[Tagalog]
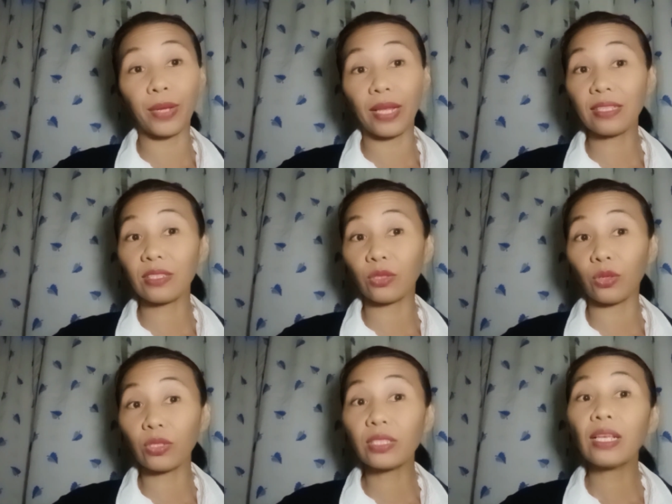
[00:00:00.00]

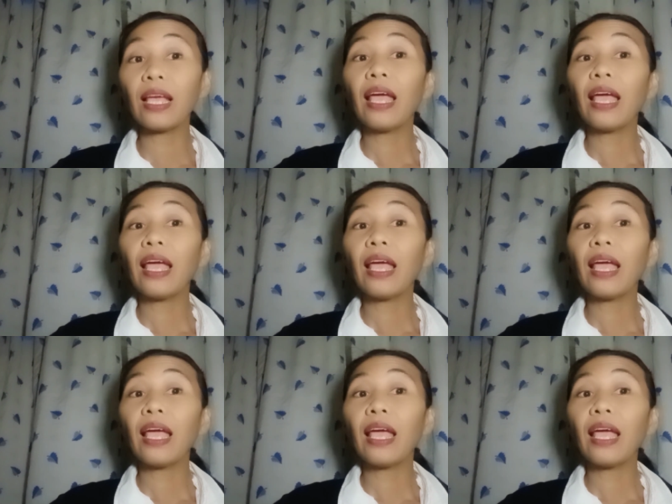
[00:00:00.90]
pesos